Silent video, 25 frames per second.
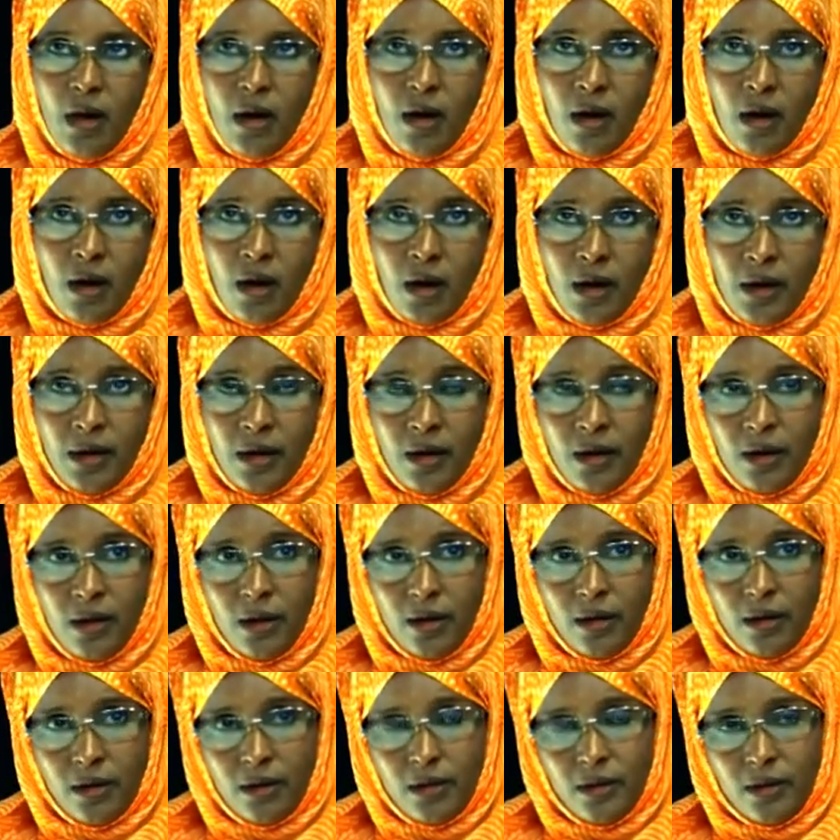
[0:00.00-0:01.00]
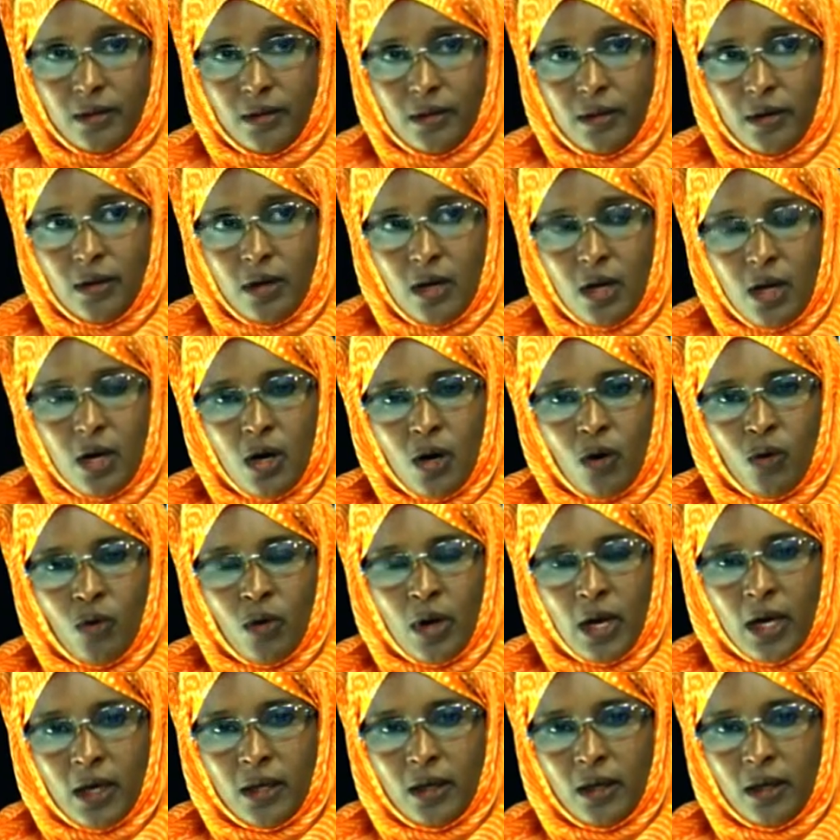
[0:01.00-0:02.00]
أرى أن
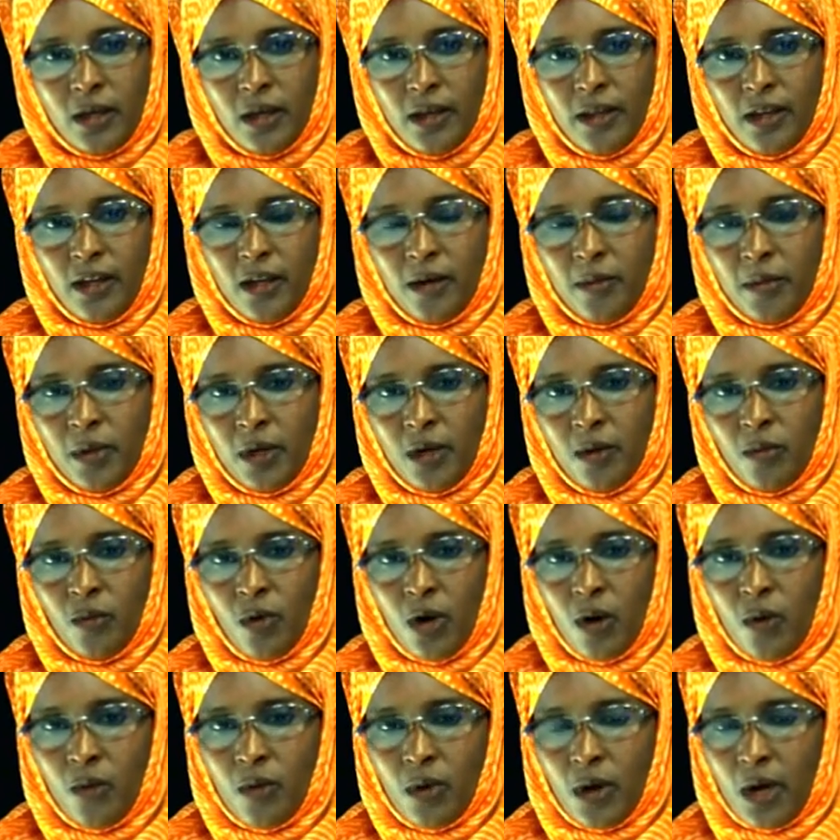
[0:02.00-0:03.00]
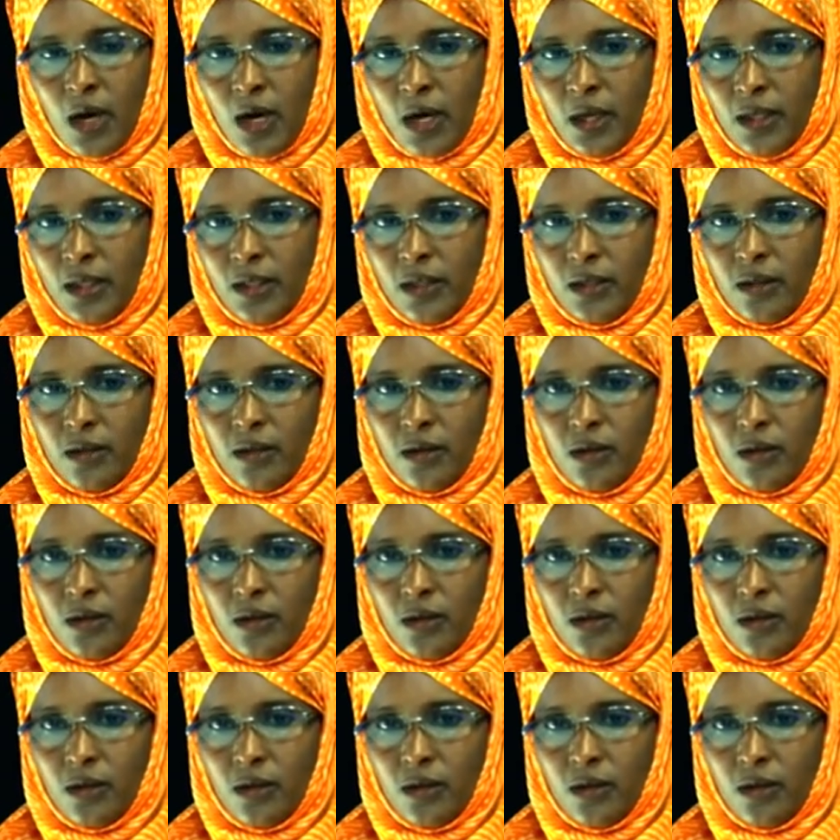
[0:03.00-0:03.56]
هناك كثير من المعوقات